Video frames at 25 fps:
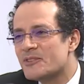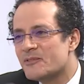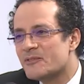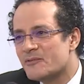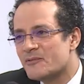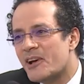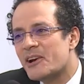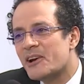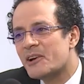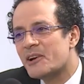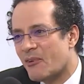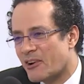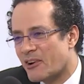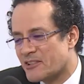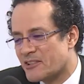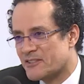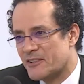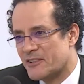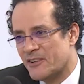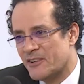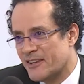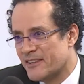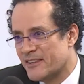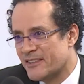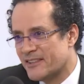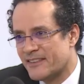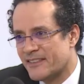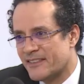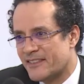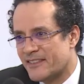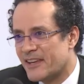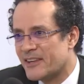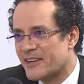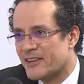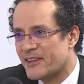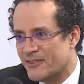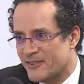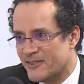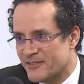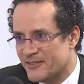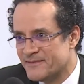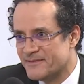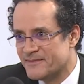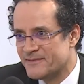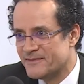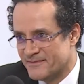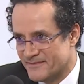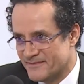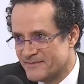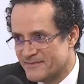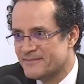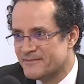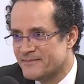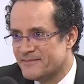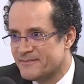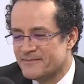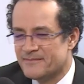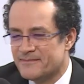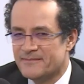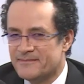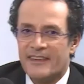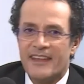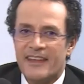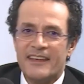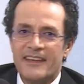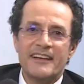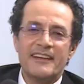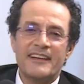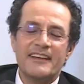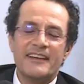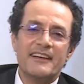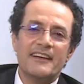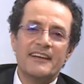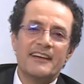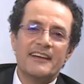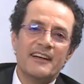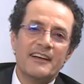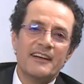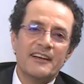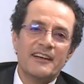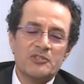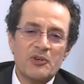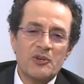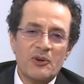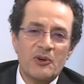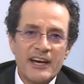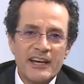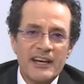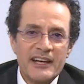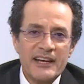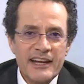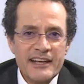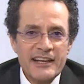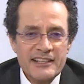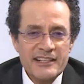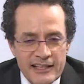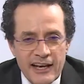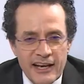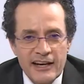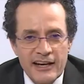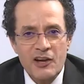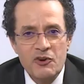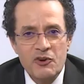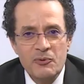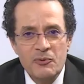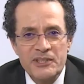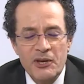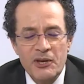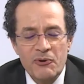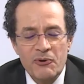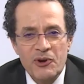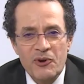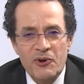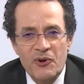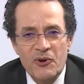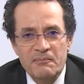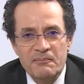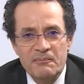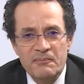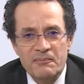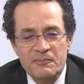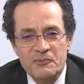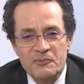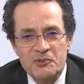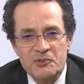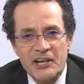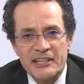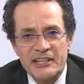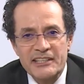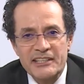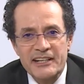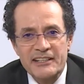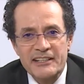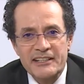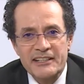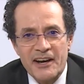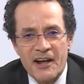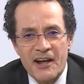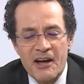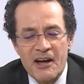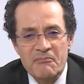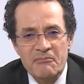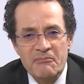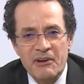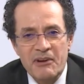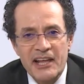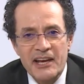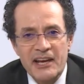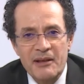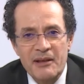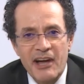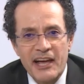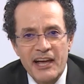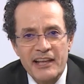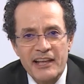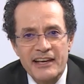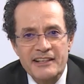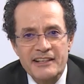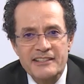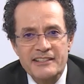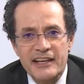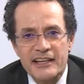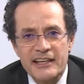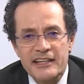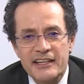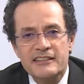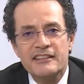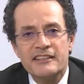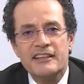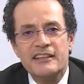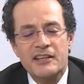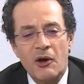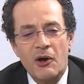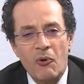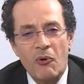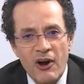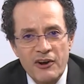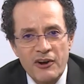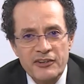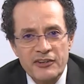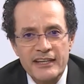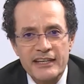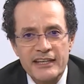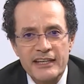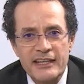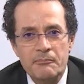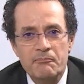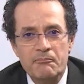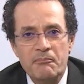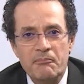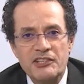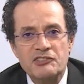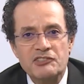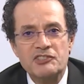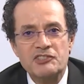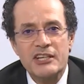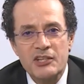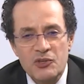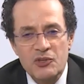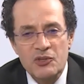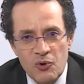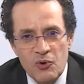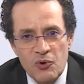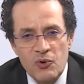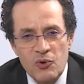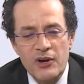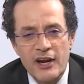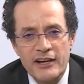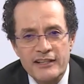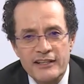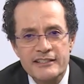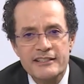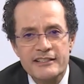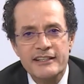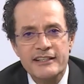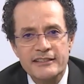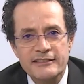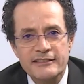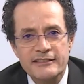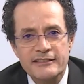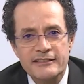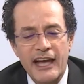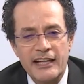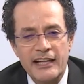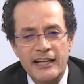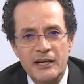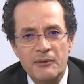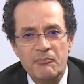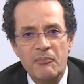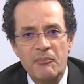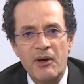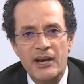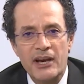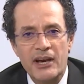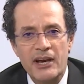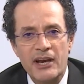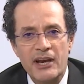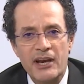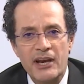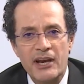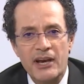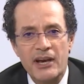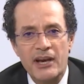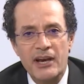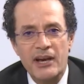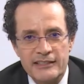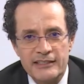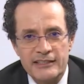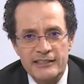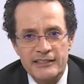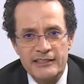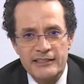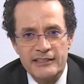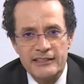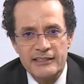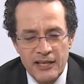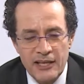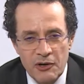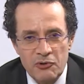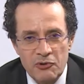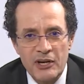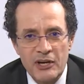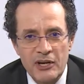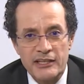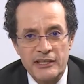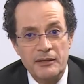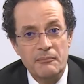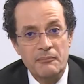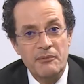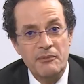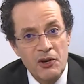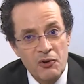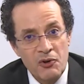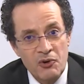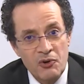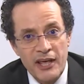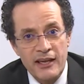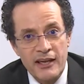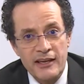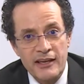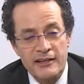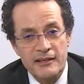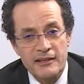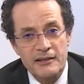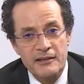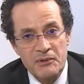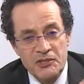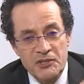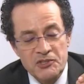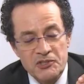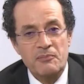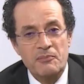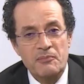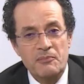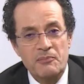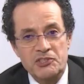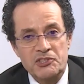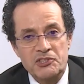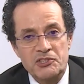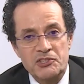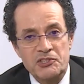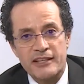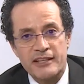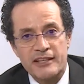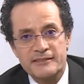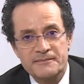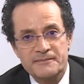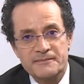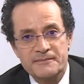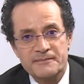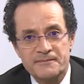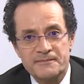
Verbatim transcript: ألبي هذه الدعوة شكرا لك شكرا جزيلا لكم بدوركم مشاهدي الكرام كان معنا السيد دوارتي باتشيكو رئيس الاتحاد البرلماني الدولي من هنا من شرم الشيخ